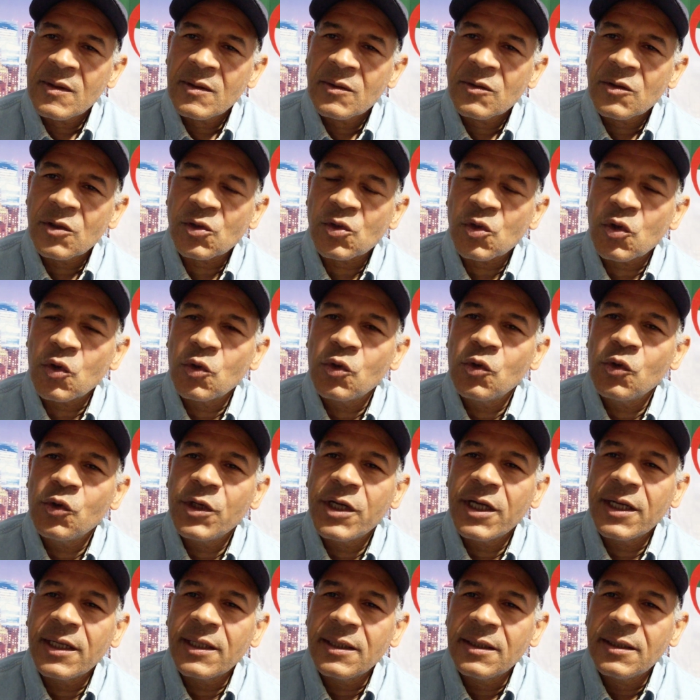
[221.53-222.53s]

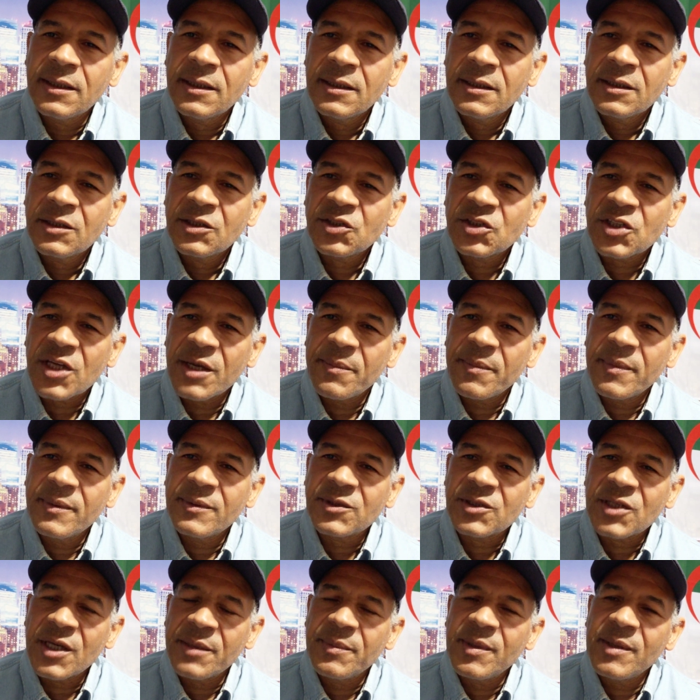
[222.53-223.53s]
تدخلون الشب
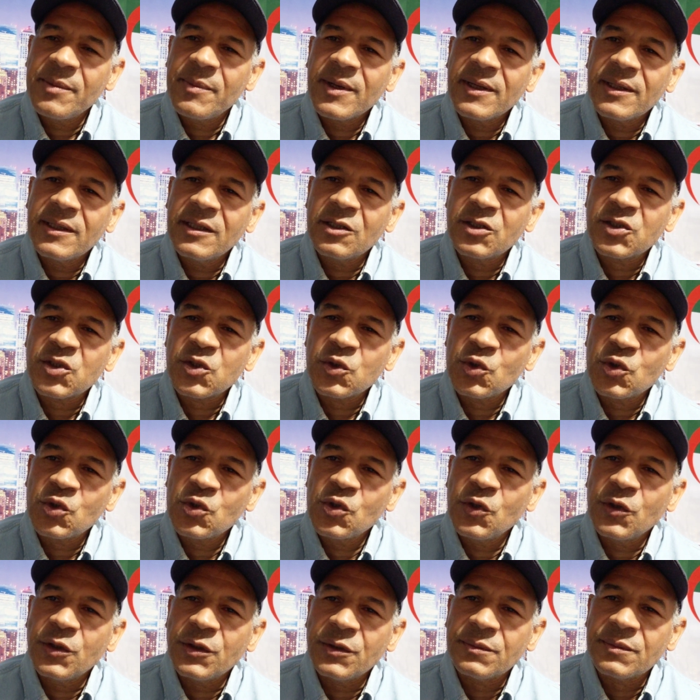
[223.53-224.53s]
شبيبة
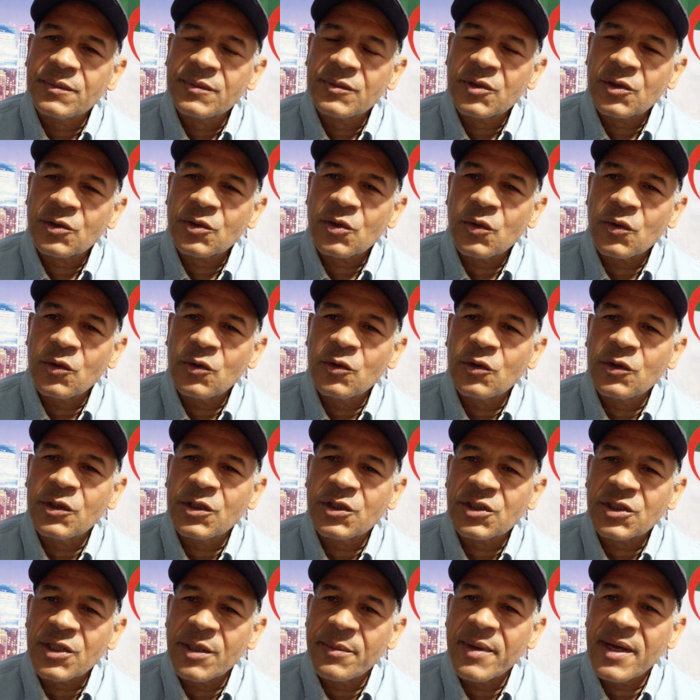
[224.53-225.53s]
للسجون تدخلون
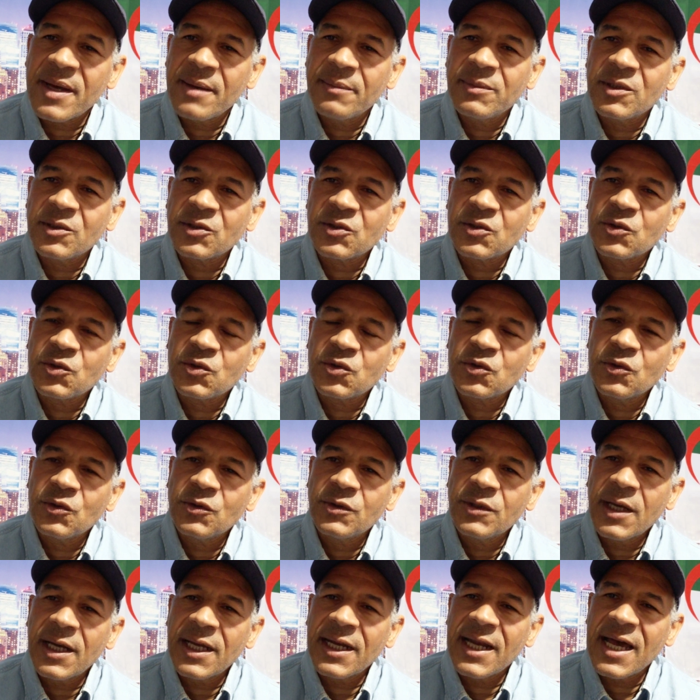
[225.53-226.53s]
الشباب للسجون
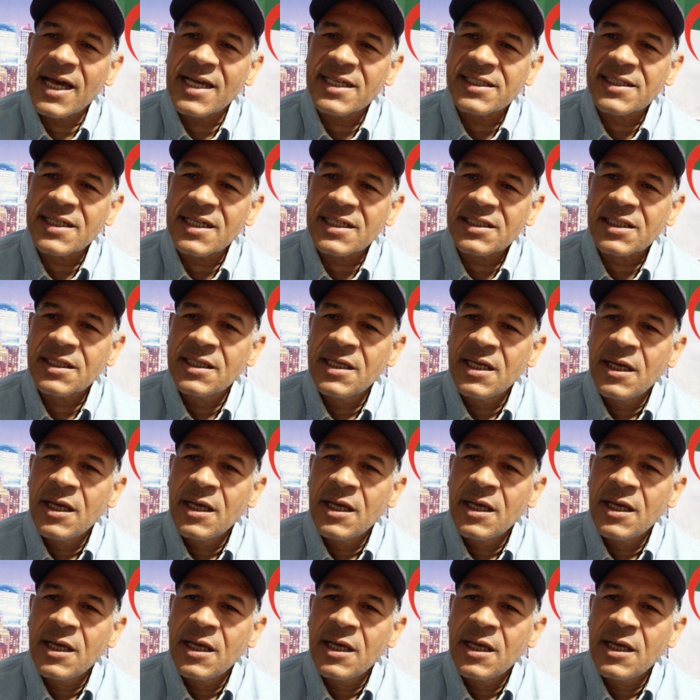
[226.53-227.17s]
على أساس